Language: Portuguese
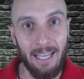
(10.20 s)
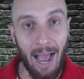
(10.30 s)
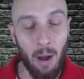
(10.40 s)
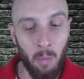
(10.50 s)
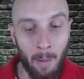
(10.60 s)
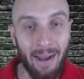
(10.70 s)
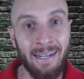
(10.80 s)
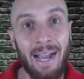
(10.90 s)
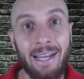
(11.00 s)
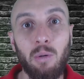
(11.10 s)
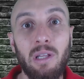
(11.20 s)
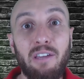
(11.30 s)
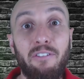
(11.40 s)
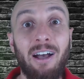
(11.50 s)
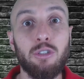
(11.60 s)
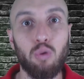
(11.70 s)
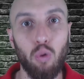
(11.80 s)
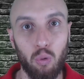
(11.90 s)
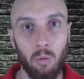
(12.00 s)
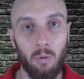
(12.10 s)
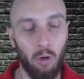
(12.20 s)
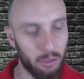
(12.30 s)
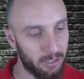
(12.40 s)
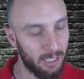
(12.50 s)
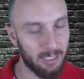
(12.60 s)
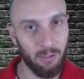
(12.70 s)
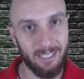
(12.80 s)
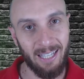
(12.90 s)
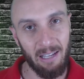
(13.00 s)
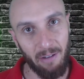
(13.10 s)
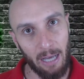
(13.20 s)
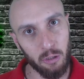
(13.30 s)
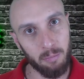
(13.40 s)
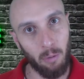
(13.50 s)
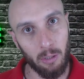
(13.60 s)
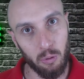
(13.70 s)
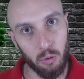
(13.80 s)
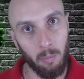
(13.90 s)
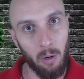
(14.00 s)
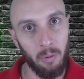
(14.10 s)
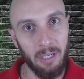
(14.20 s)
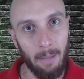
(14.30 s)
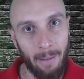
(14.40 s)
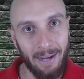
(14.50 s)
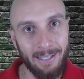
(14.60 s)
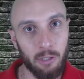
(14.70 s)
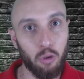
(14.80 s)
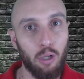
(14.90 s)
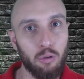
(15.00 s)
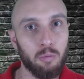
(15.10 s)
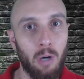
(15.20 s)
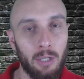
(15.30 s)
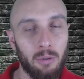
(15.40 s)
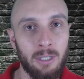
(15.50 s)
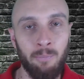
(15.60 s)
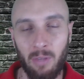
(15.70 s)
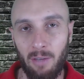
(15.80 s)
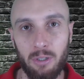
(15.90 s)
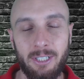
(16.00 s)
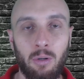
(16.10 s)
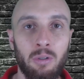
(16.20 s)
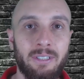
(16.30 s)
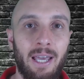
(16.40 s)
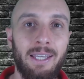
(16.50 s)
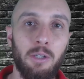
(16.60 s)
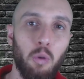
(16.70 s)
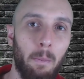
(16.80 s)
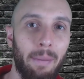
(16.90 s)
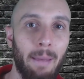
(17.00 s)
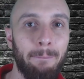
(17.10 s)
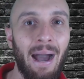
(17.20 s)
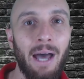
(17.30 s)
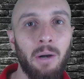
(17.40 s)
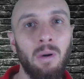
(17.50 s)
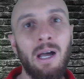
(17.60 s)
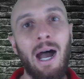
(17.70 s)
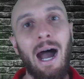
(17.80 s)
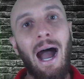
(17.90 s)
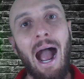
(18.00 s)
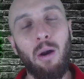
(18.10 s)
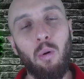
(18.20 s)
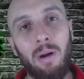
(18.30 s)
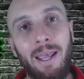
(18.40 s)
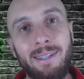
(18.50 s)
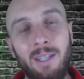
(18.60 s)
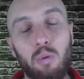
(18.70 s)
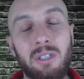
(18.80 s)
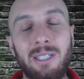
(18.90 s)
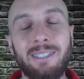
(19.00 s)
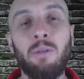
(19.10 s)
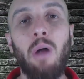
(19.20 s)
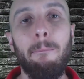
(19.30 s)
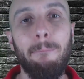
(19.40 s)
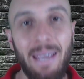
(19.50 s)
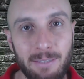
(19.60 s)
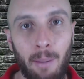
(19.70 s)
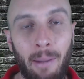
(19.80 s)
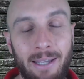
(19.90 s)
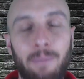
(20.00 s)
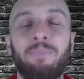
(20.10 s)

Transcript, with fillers: uma máquina agrícola que faz tudo. Ou seja, você tem vários módulos, uma única máquina, troca os módulos e você consegue ir do preparo à colheita utilizando a mesma máquina.